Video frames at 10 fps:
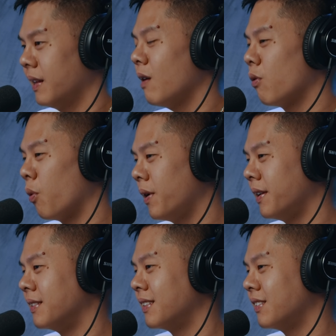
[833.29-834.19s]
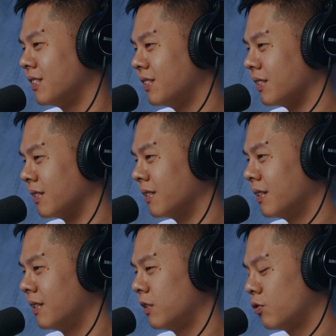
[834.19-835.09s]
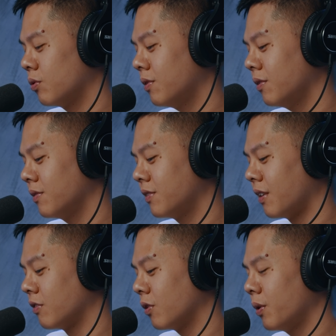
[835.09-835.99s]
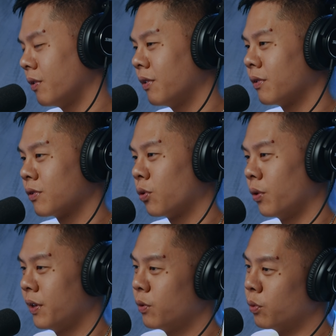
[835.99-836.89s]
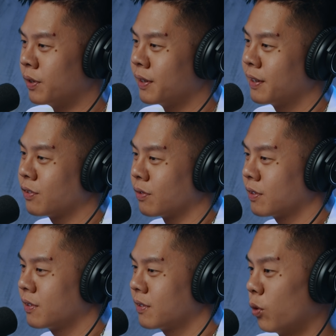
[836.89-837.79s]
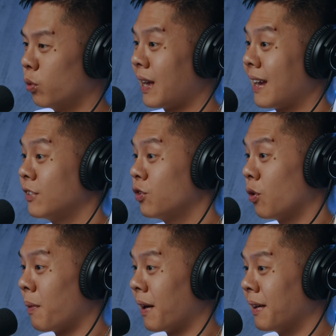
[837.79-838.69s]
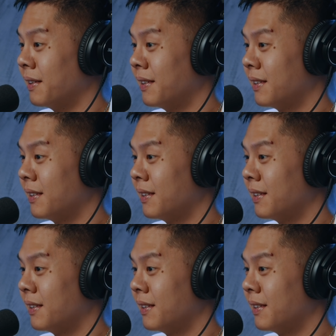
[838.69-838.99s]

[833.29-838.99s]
得那我问你一件事情，你说小时候会有那种脱衣舞的那种舞台秀吗？